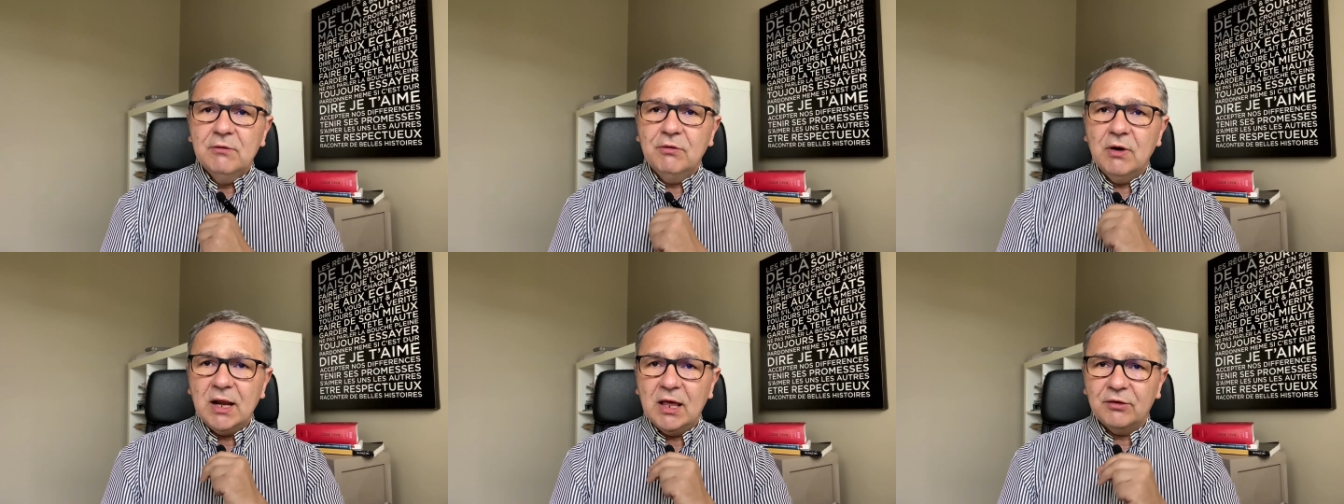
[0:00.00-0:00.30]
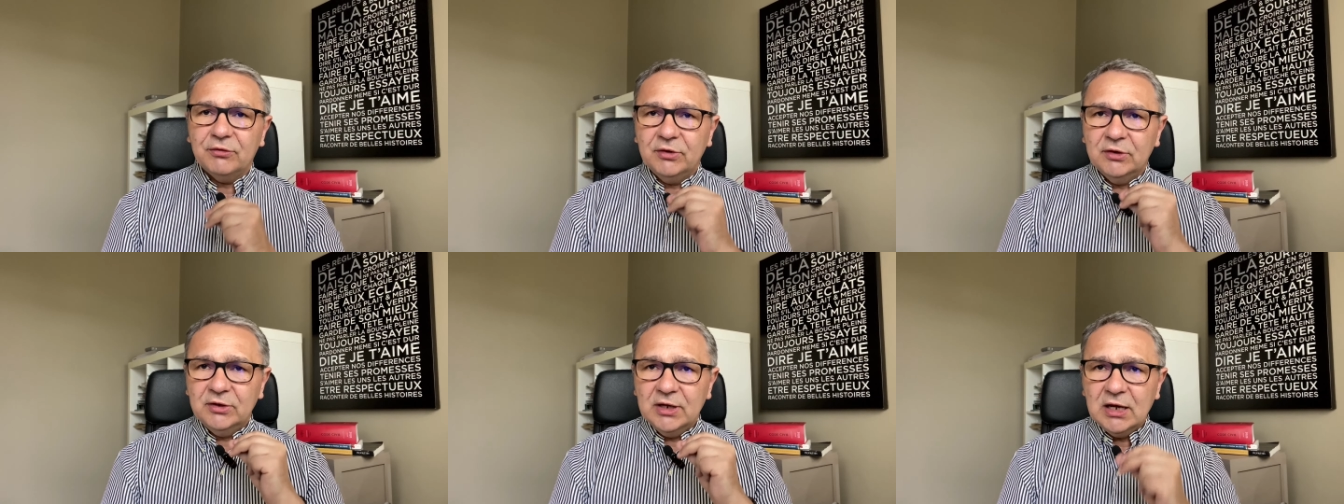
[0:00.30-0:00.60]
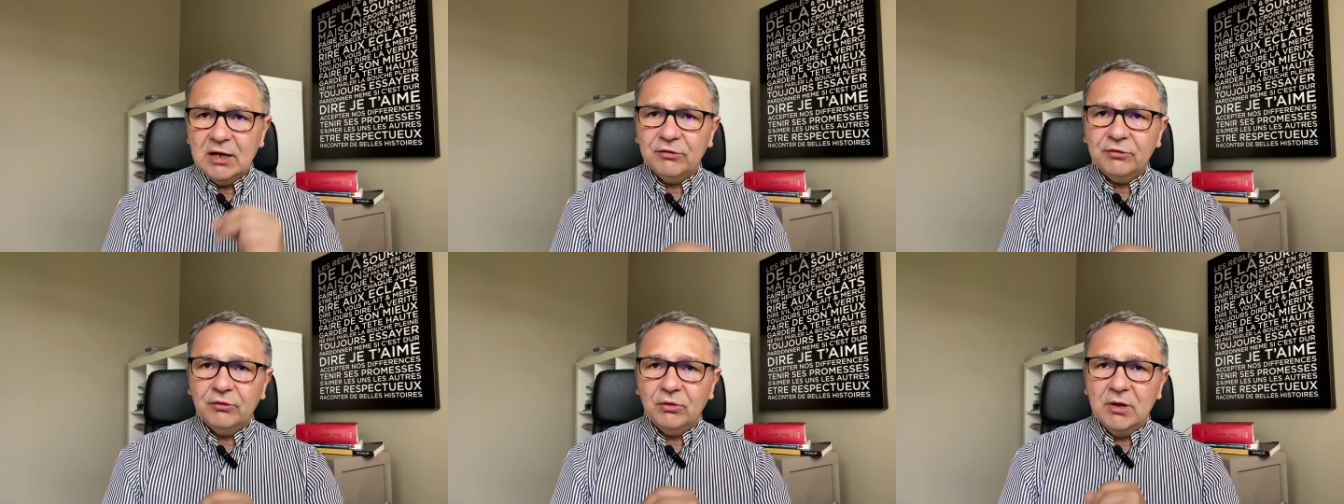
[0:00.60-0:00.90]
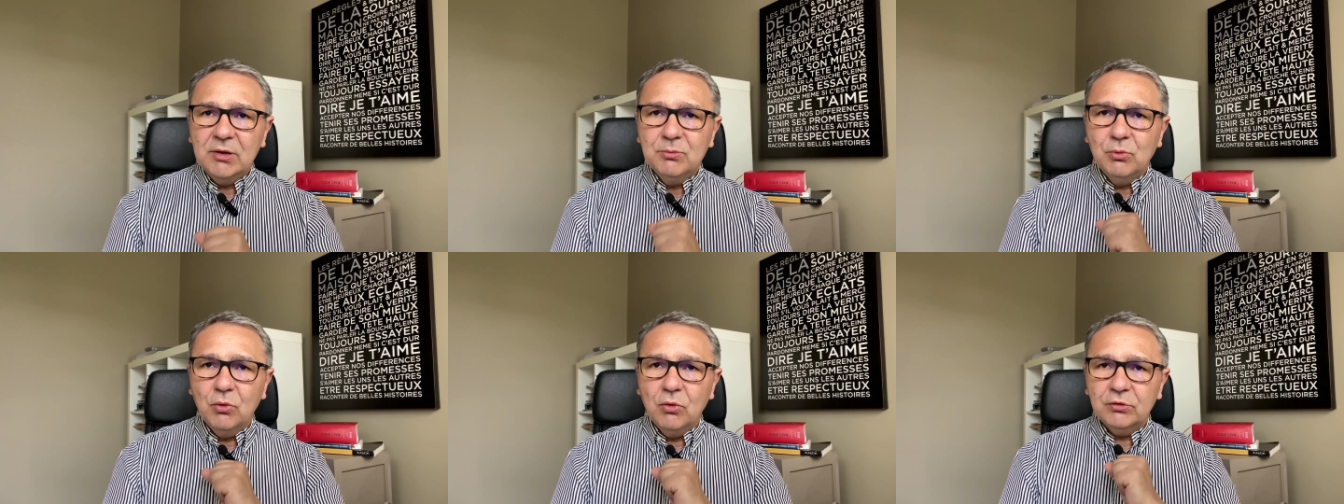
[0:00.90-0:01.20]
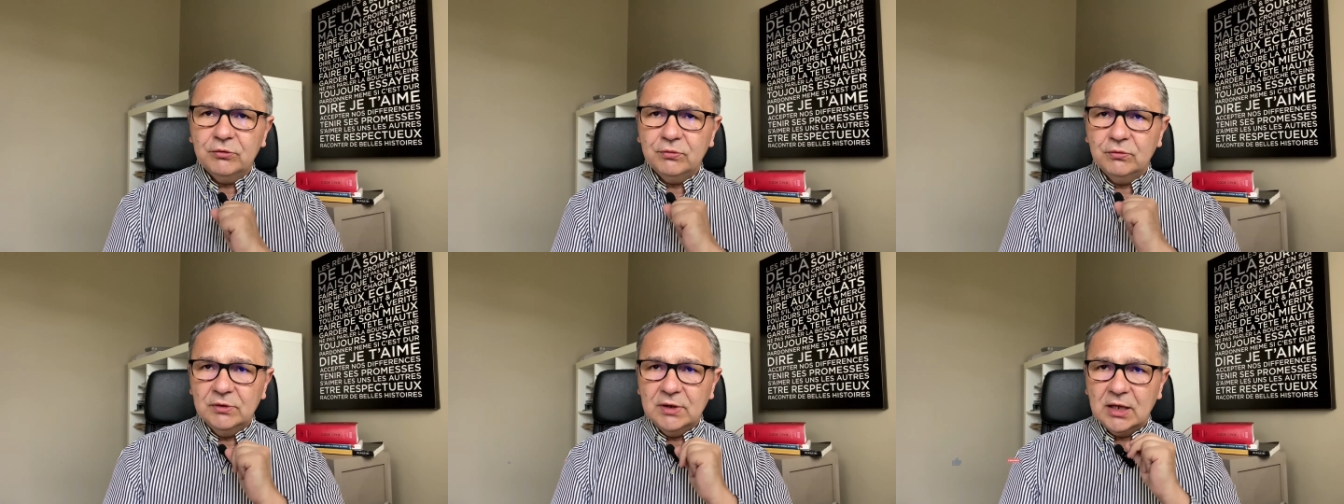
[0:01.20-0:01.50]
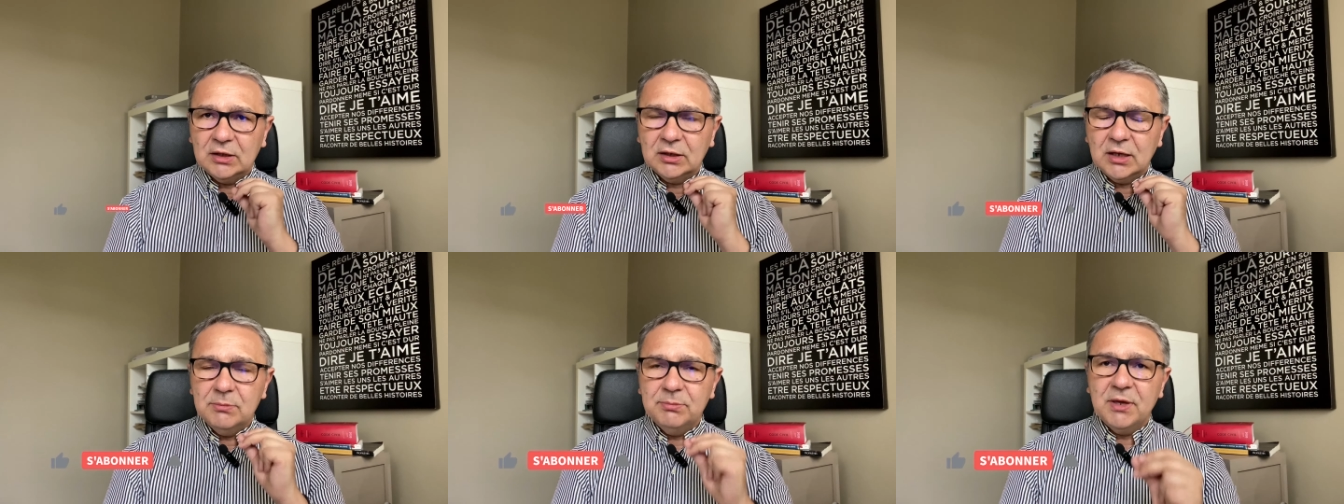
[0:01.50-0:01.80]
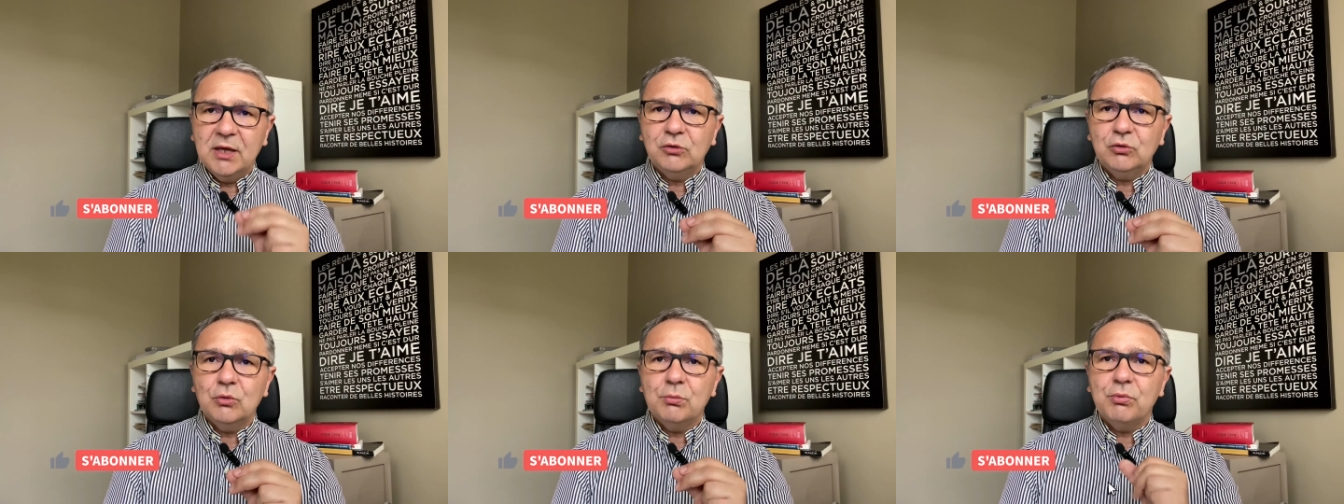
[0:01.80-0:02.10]
Voilà, c'était l'instant IMO. Je vous dis à très
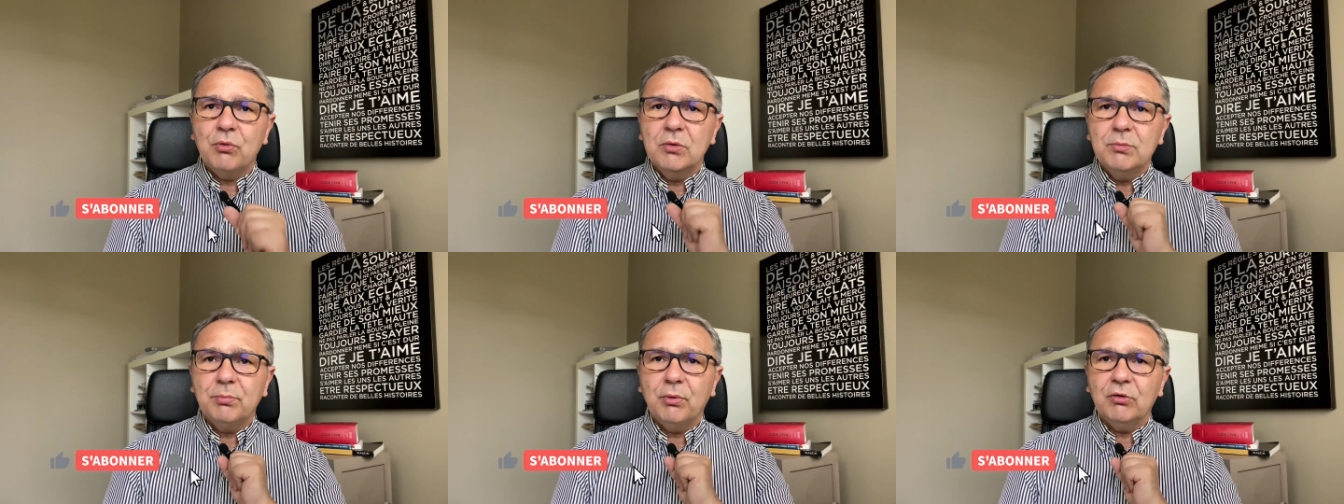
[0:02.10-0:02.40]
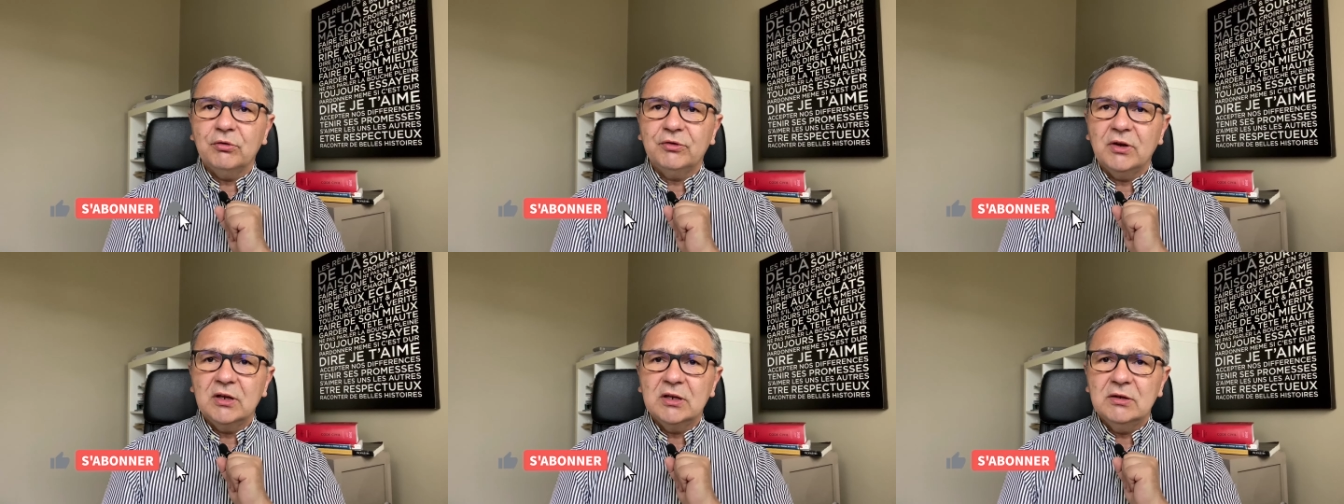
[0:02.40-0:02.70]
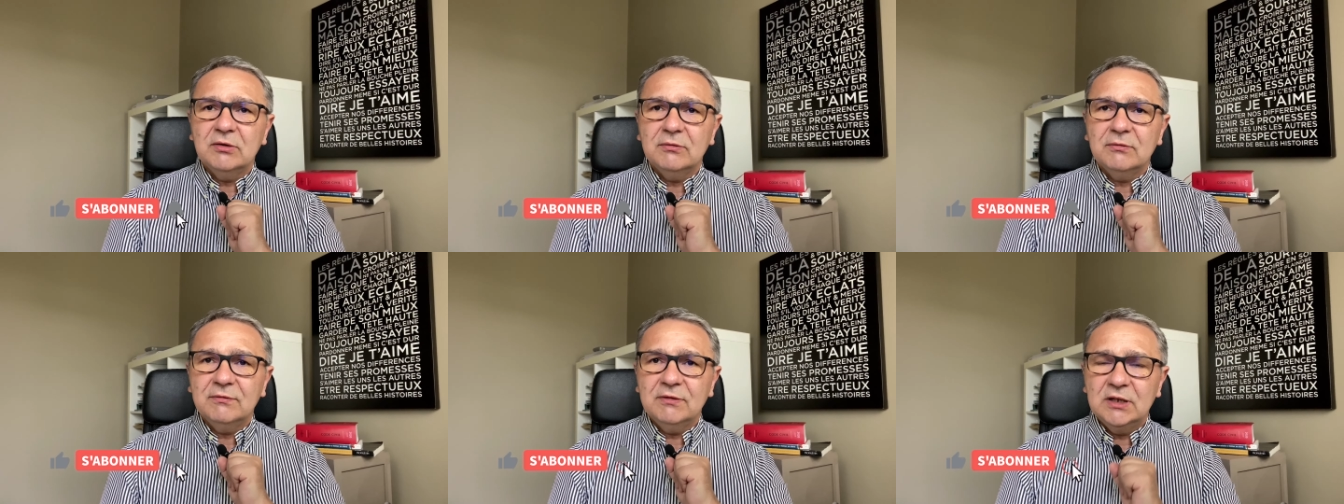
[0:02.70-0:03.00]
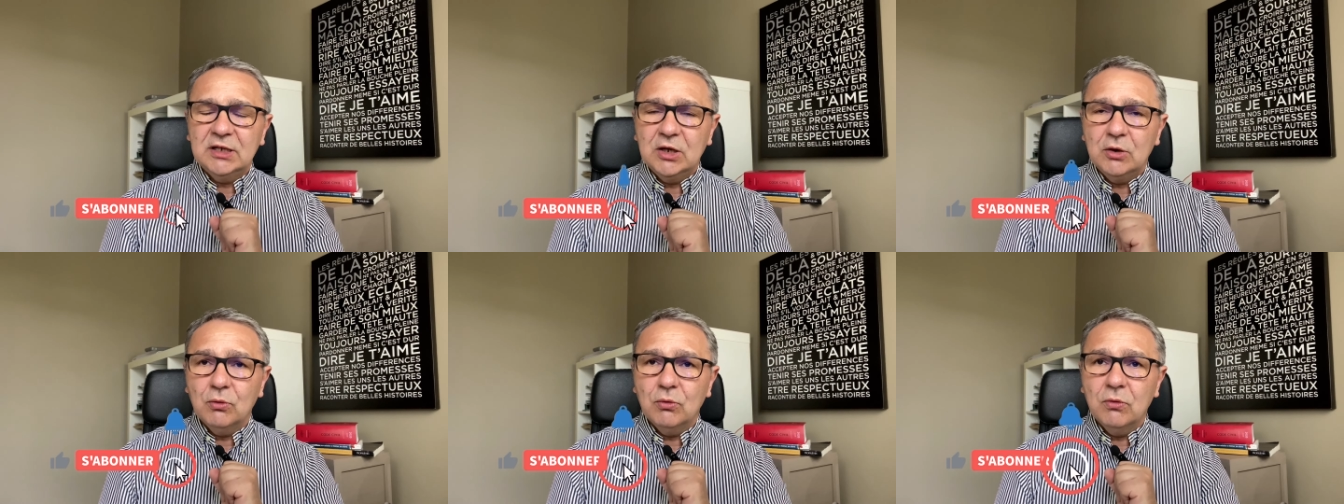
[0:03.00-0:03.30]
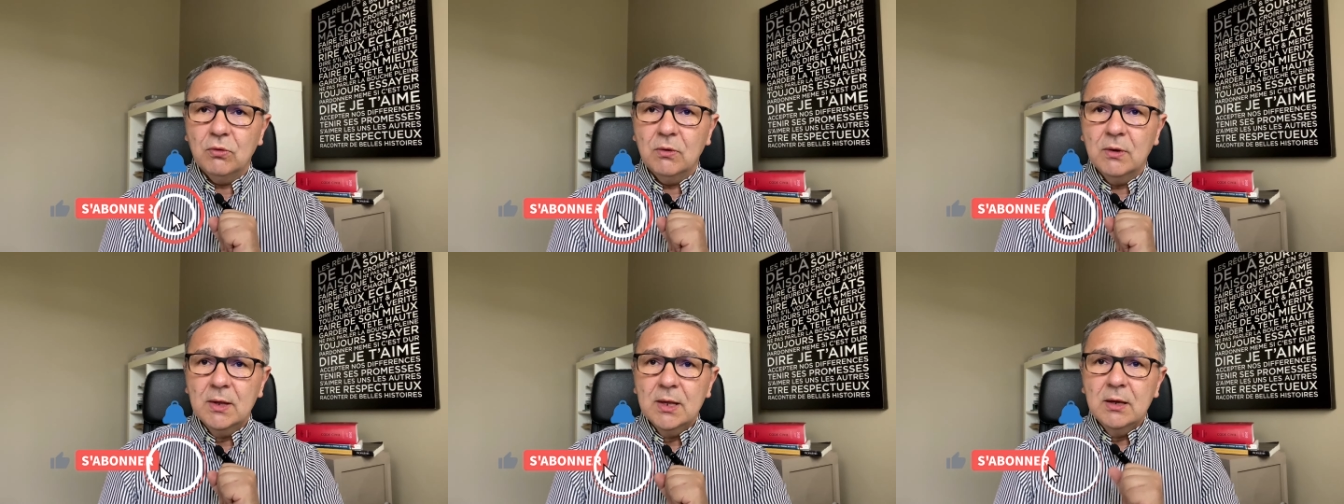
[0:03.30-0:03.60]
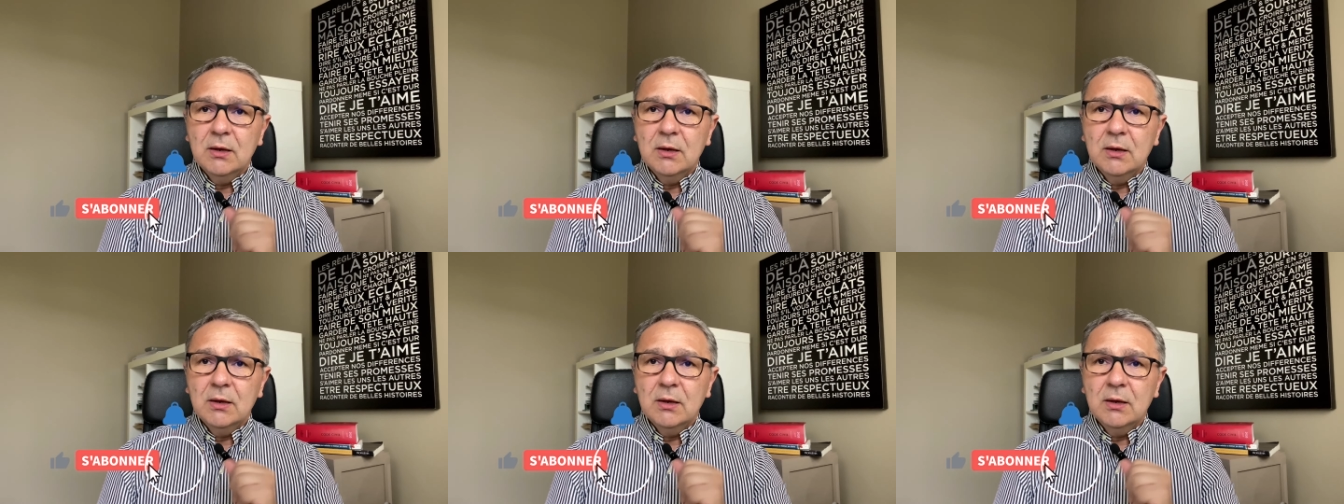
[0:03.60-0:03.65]
bientôt pour une prochaine vidéo.